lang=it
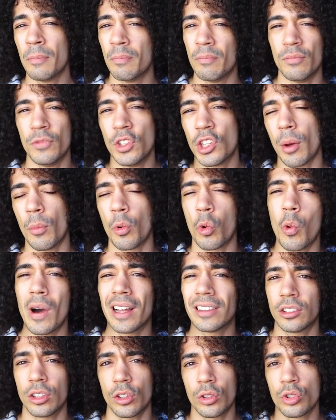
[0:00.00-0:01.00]
diciamo
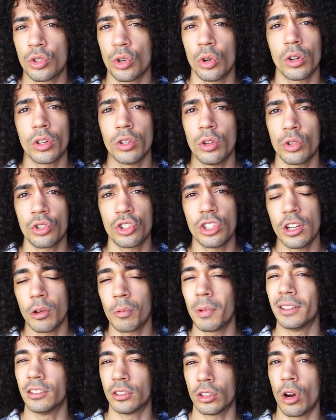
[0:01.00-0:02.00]
4 giorni o
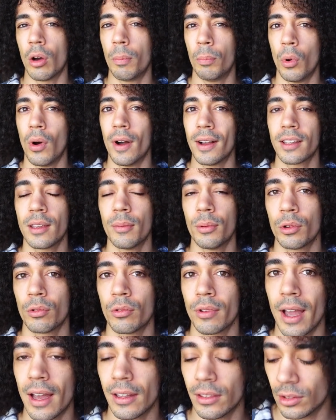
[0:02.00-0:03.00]
5 è troppo anche per
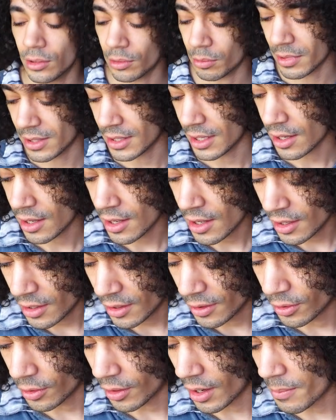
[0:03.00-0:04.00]
un gatto, quindi
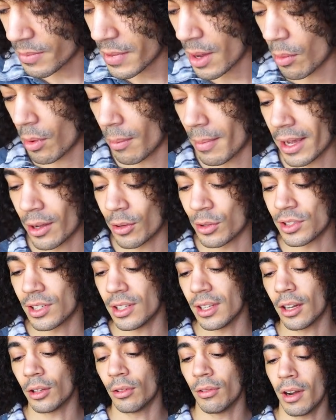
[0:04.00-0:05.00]
non l'abbiamo mai
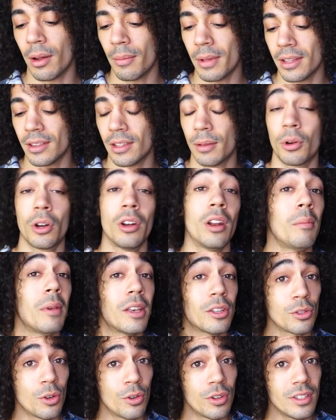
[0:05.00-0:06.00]
considerato veramente. Però nei
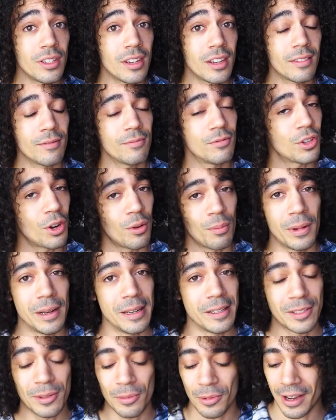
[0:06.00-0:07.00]
miei sogni c'è un
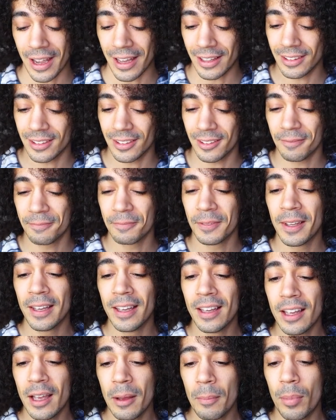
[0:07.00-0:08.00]
bellissimo gatto.
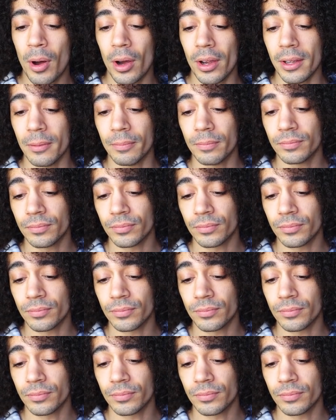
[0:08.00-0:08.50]
Poi